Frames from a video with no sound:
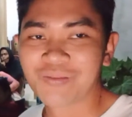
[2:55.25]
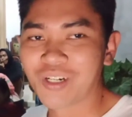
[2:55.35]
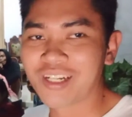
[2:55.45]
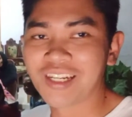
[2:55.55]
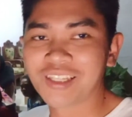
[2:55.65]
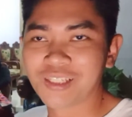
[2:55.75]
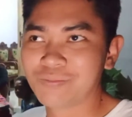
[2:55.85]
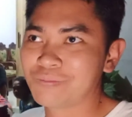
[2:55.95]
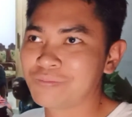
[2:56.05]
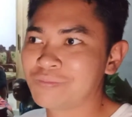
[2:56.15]
Mulai dari
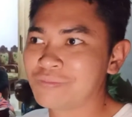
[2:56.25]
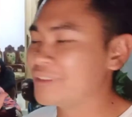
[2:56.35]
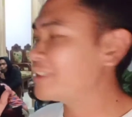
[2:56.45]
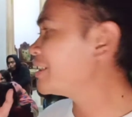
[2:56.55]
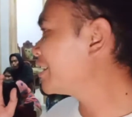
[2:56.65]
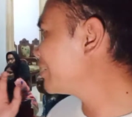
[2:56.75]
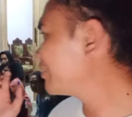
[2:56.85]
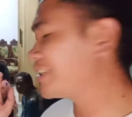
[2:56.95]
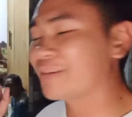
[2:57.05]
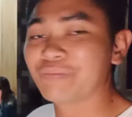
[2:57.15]
tim
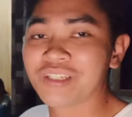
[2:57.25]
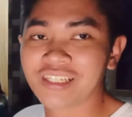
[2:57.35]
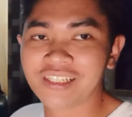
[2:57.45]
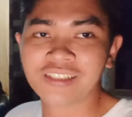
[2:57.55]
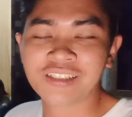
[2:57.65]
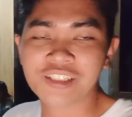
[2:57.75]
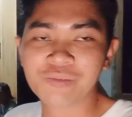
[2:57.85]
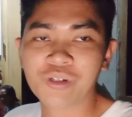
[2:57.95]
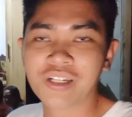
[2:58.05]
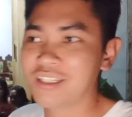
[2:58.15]
uh, yang bikin
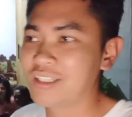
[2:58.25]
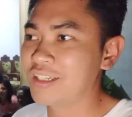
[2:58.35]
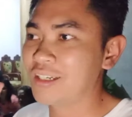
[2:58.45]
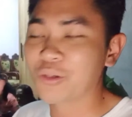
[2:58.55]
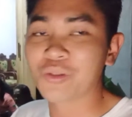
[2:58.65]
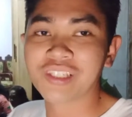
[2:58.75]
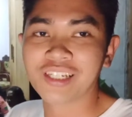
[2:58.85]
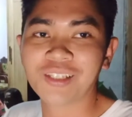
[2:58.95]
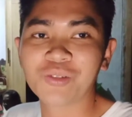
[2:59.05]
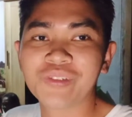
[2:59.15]
sebuah
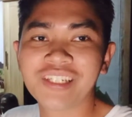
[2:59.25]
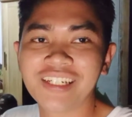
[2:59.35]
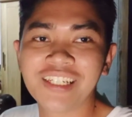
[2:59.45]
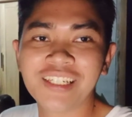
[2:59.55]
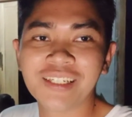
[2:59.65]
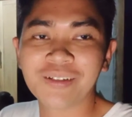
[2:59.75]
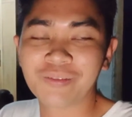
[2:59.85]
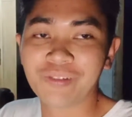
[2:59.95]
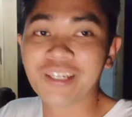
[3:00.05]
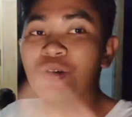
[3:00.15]
konten itu menjadi
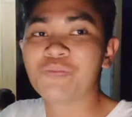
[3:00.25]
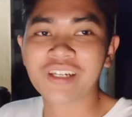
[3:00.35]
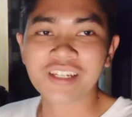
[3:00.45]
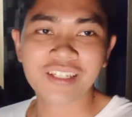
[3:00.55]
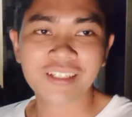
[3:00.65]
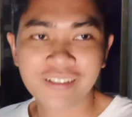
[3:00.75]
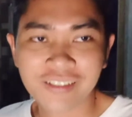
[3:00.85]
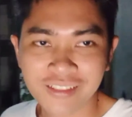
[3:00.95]
hidup ya guys ya.